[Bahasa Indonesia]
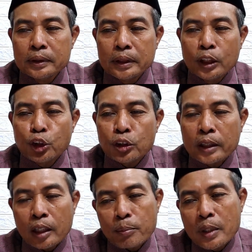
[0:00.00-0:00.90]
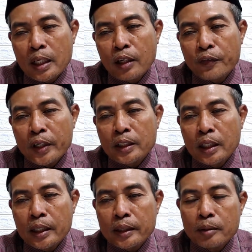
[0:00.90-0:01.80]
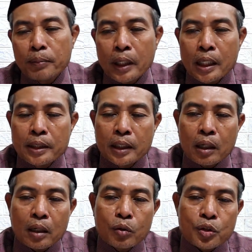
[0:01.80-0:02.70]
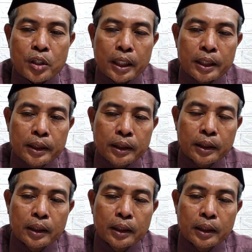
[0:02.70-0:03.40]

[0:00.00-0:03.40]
Ishtak minal fi'lil ladhi bainil qawsaini